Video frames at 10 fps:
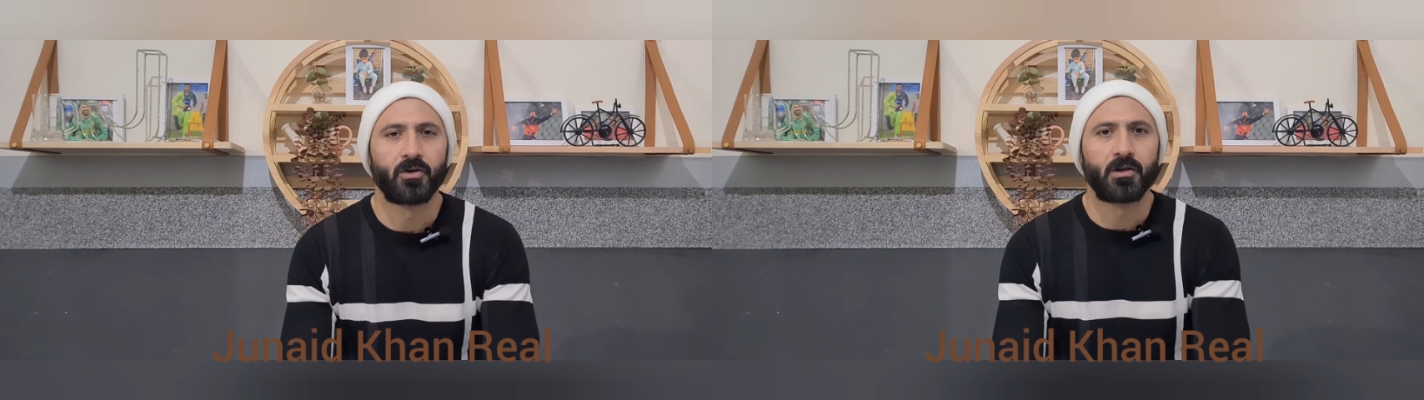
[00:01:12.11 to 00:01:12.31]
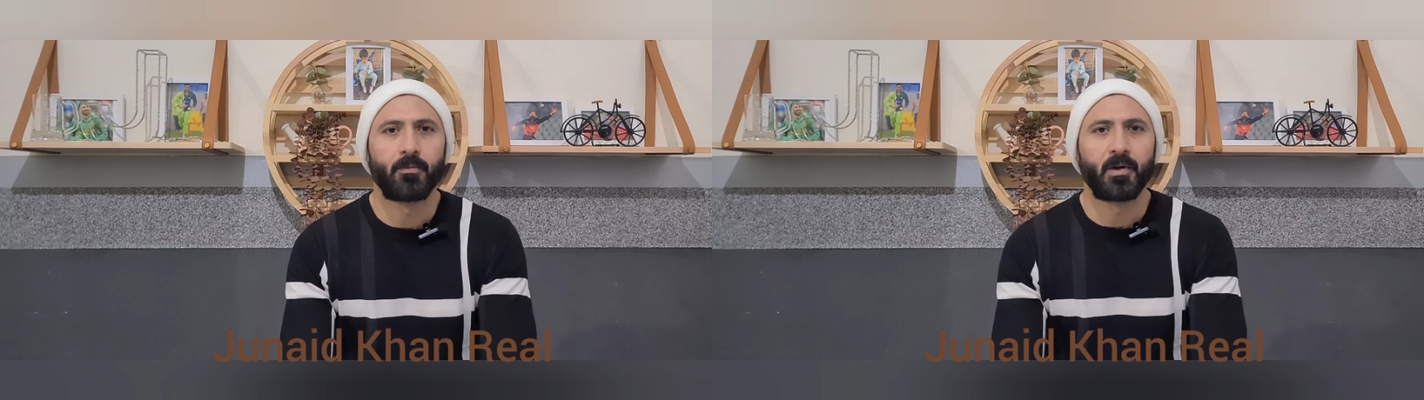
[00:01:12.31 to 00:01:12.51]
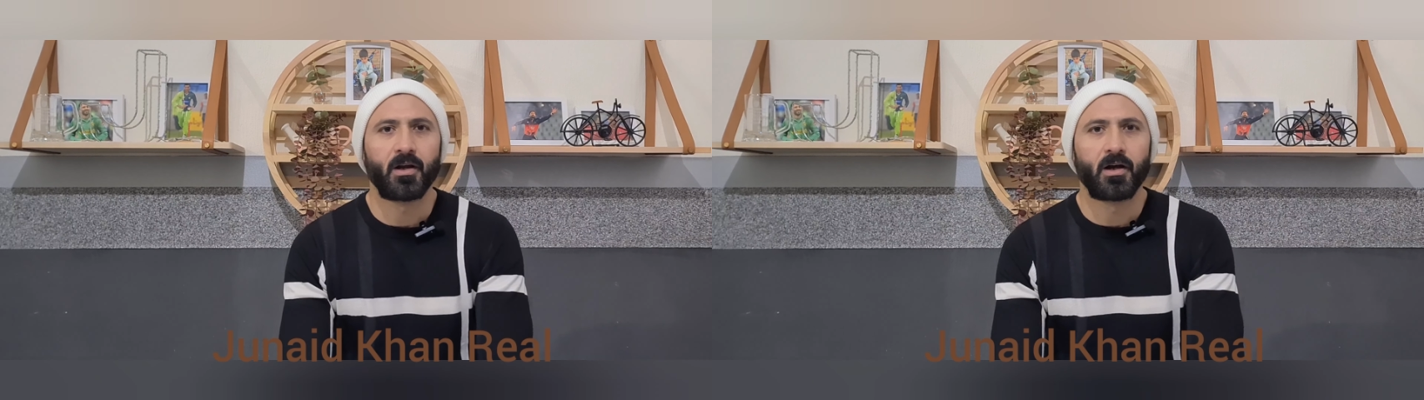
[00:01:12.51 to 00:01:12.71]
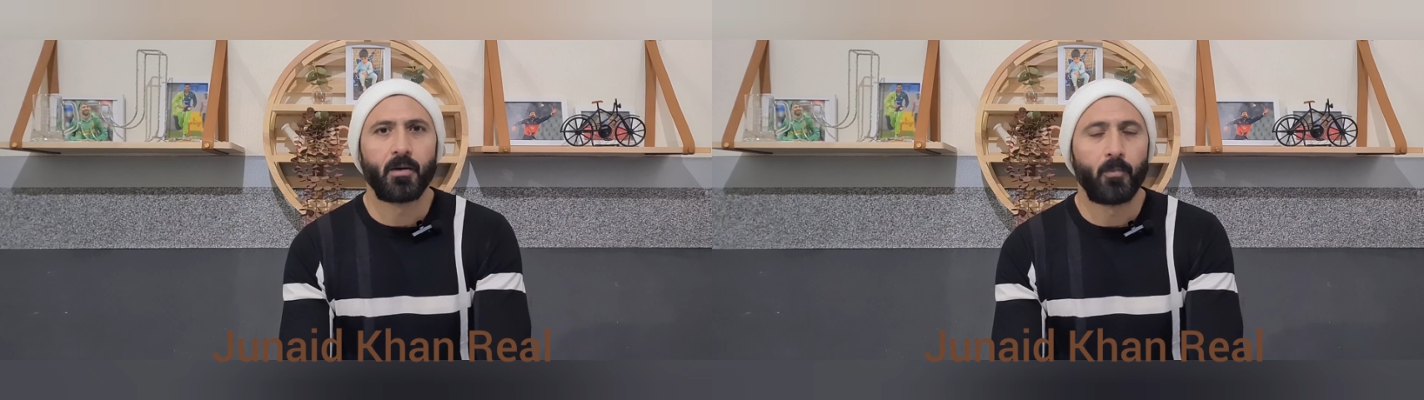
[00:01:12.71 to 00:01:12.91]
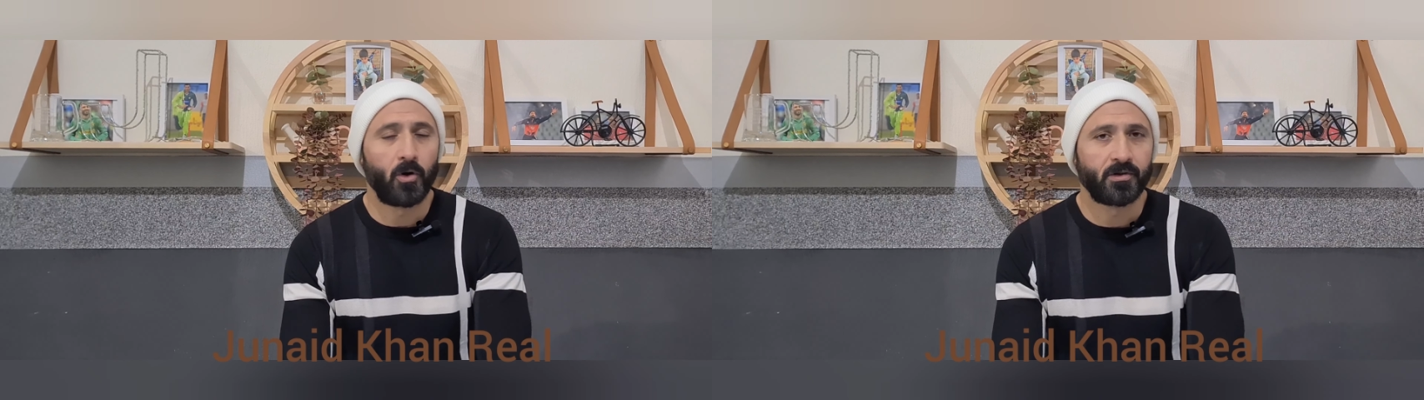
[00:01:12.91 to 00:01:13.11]
साउथ अफ्रीका
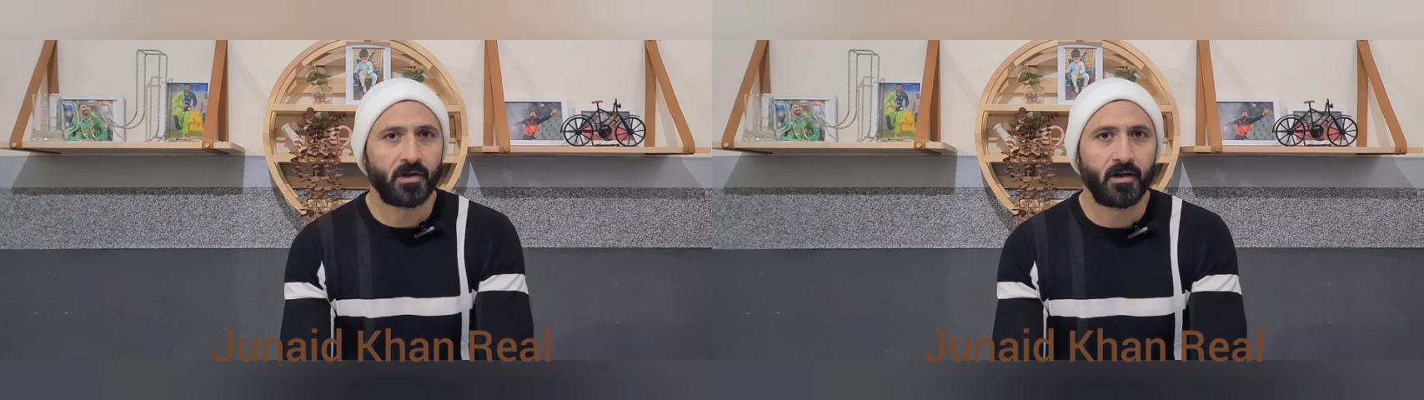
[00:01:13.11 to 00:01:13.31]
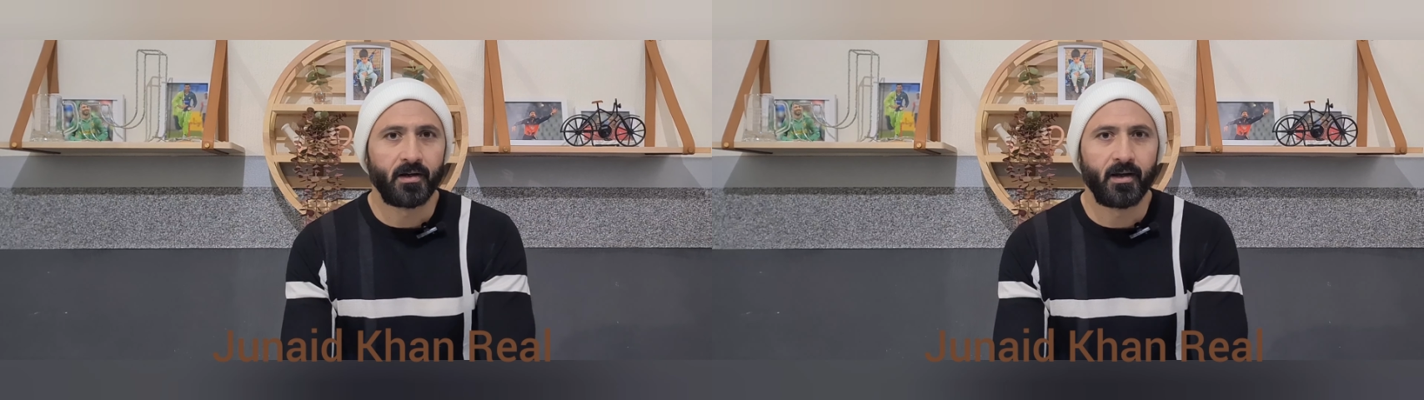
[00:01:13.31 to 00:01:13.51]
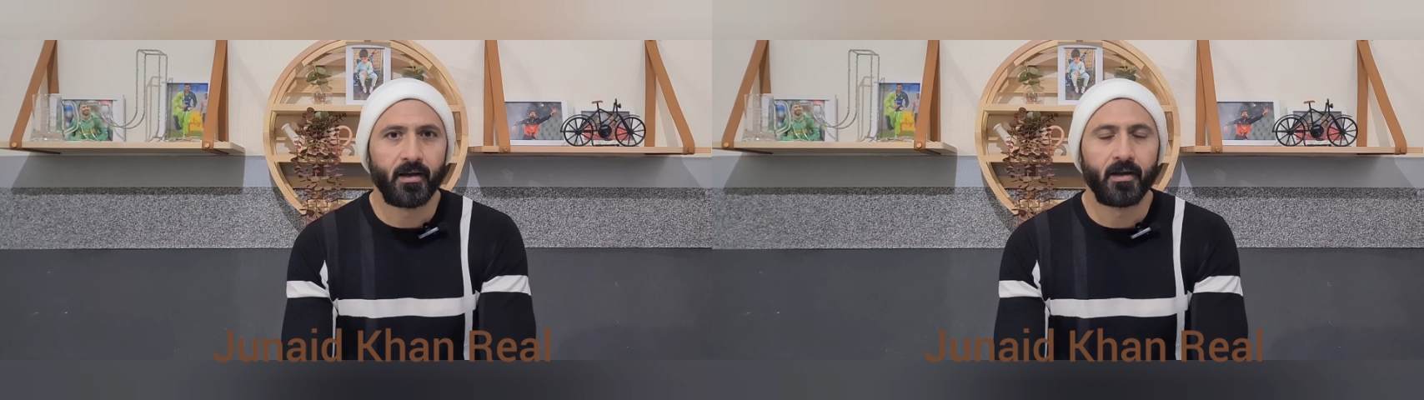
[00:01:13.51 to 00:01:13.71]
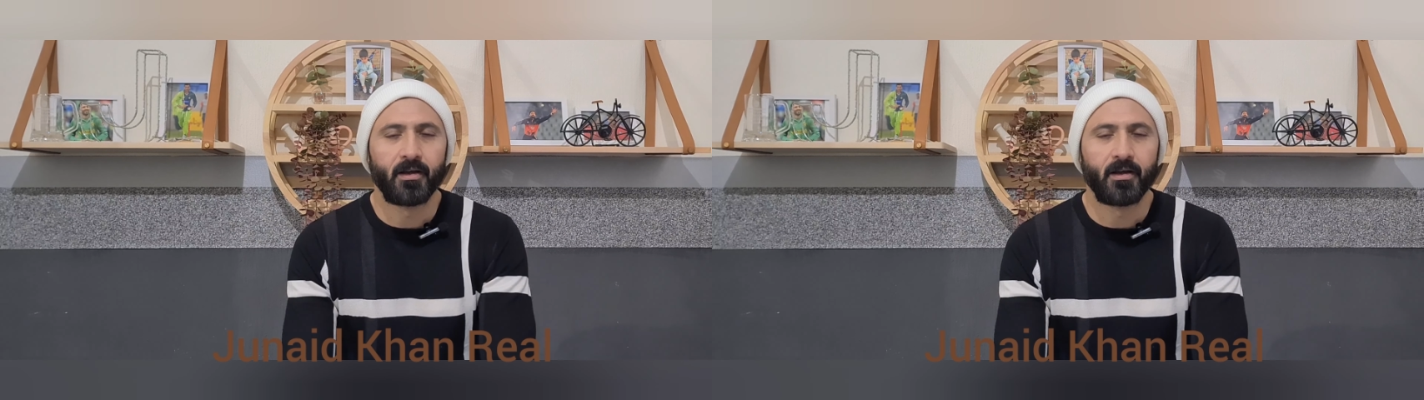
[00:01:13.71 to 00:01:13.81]
का बॉक्सिंग डे